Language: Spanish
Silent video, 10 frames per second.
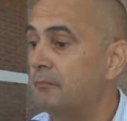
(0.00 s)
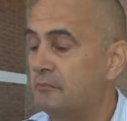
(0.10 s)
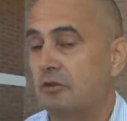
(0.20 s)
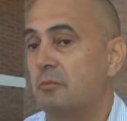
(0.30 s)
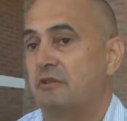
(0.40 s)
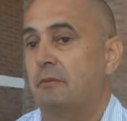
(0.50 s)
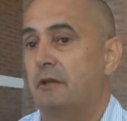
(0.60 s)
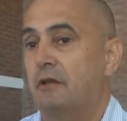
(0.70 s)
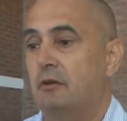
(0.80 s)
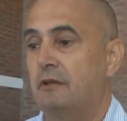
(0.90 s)
yo como
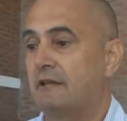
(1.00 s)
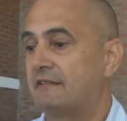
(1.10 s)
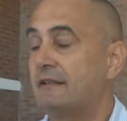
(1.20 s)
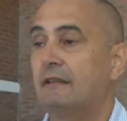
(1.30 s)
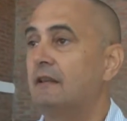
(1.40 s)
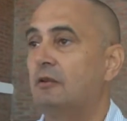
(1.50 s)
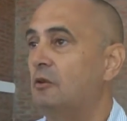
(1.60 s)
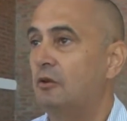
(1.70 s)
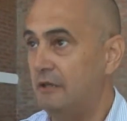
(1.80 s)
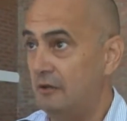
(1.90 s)
siempre digo, lo interesante de esto
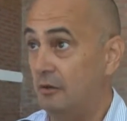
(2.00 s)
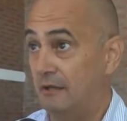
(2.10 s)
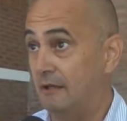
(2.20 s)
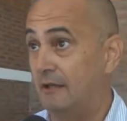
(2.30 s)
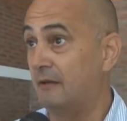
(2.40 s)
y lo lindo de